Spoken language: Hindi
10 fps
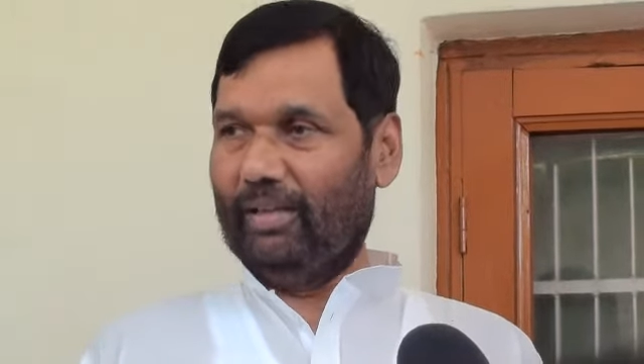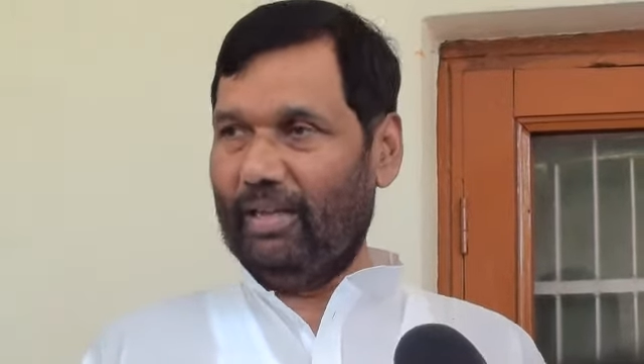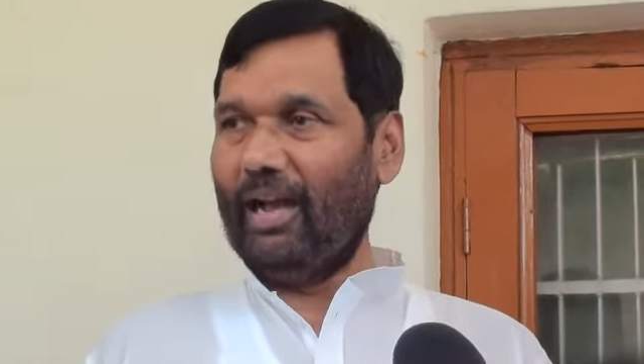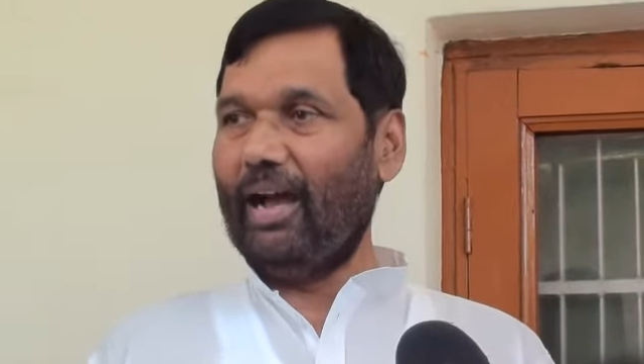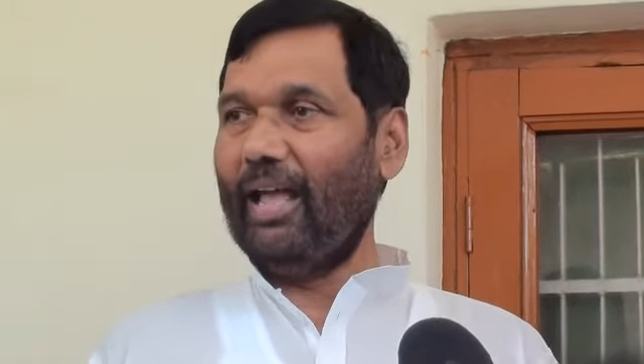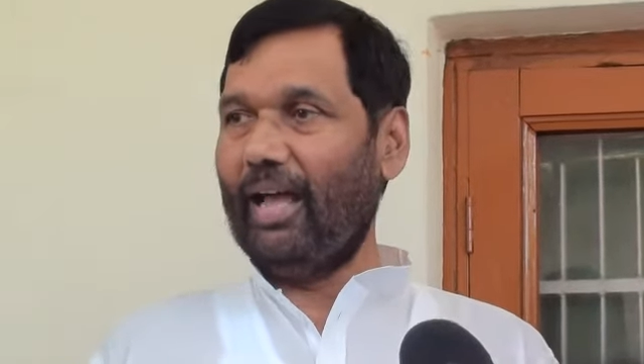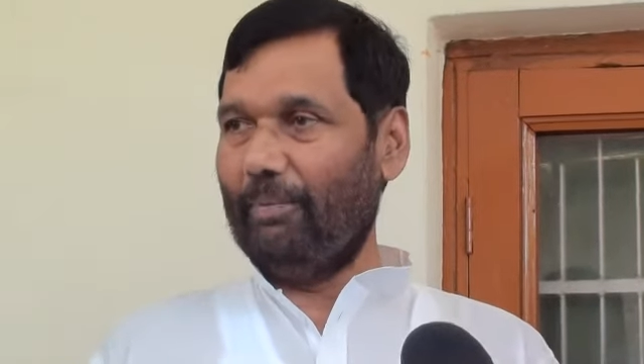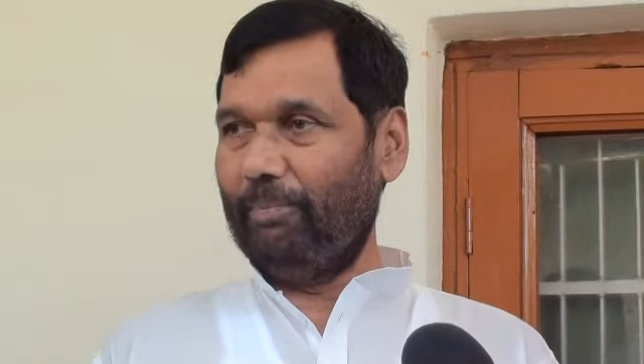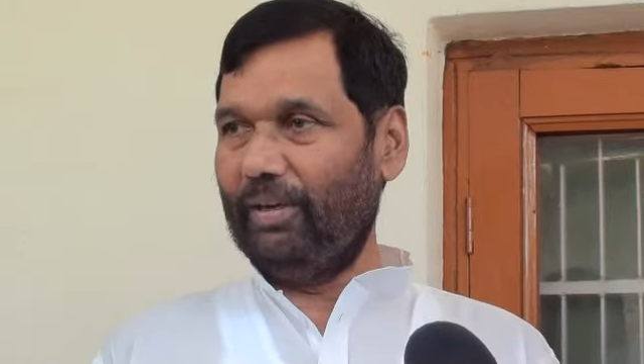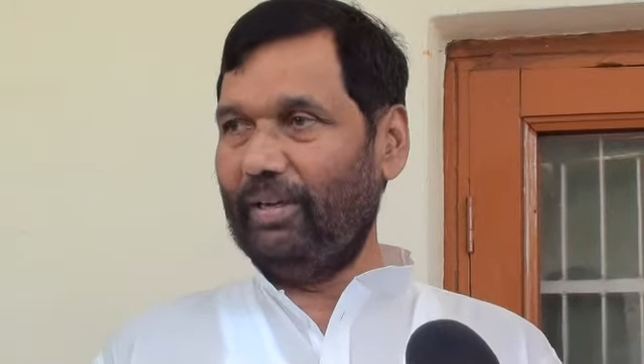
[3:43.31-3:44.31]
यहाँ
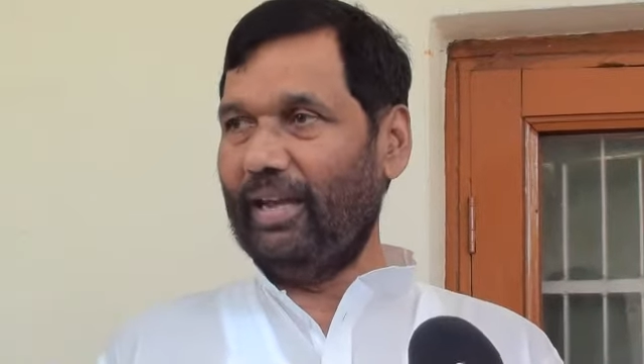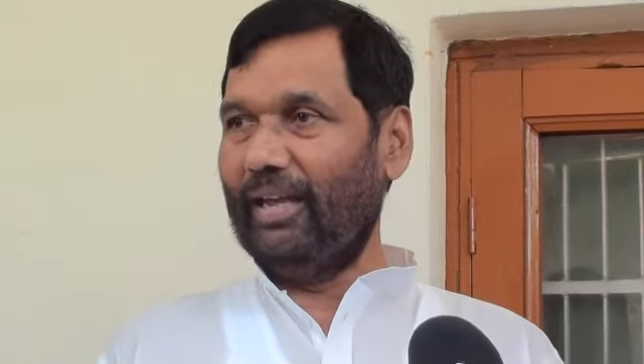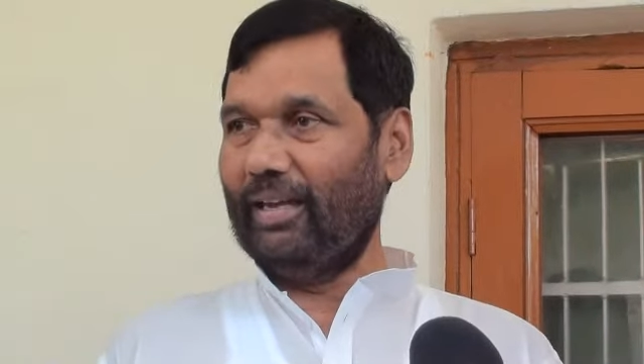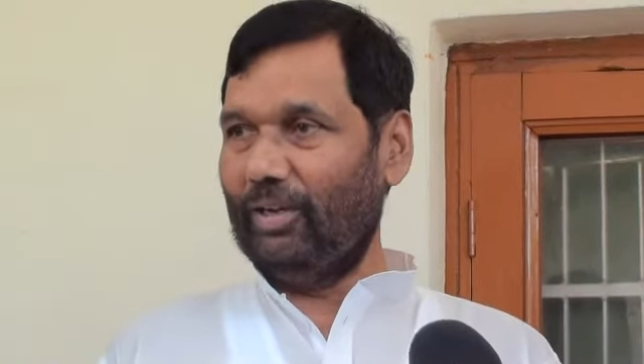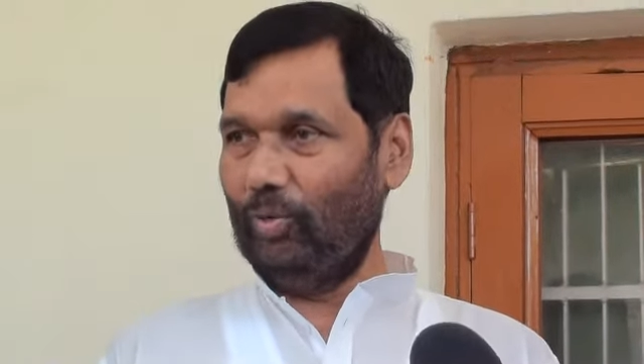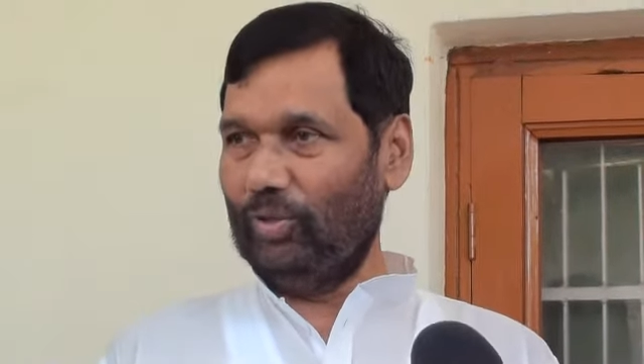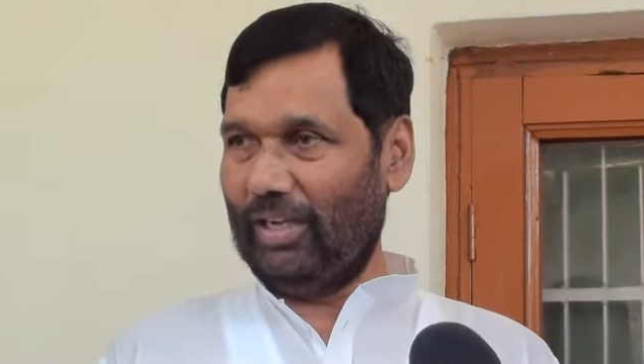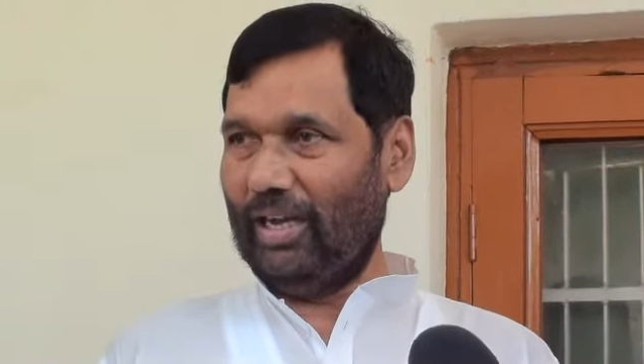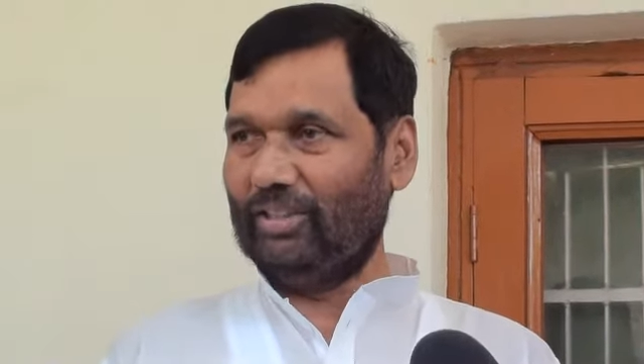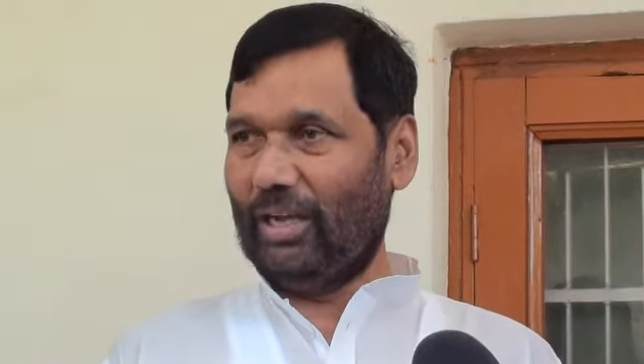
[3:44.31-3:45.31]
आया पीटीआई का न्यूज
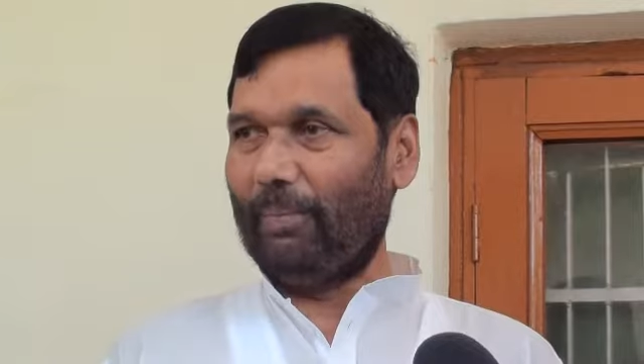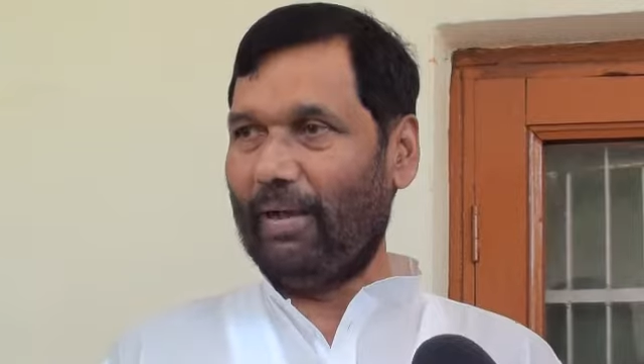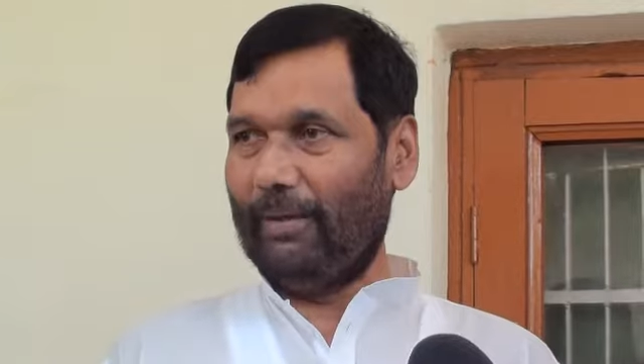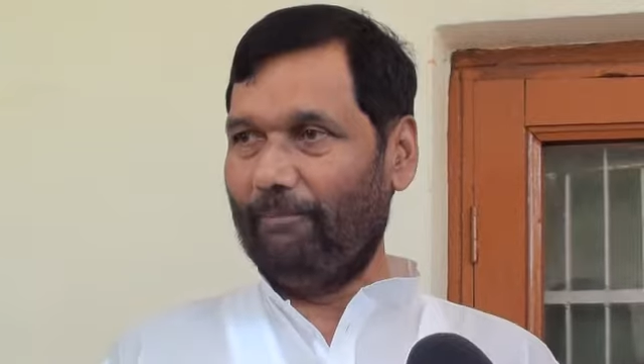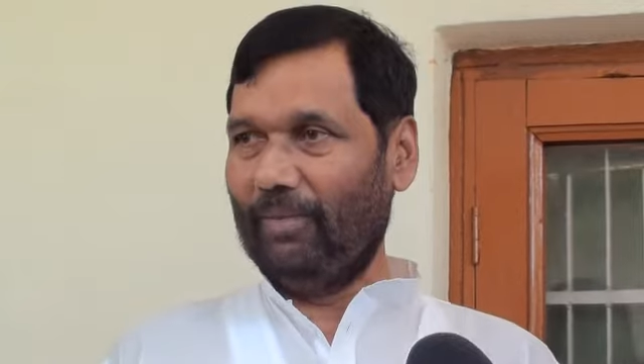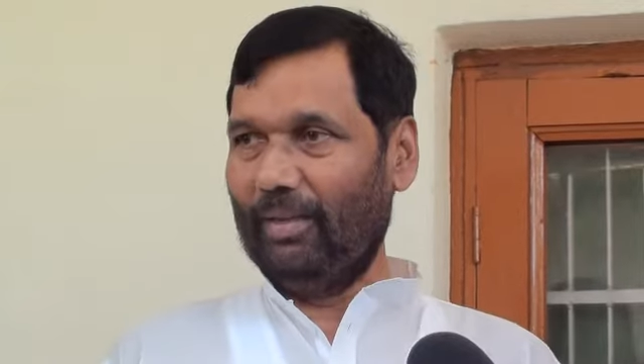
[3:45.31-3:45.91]
यहाँ छपा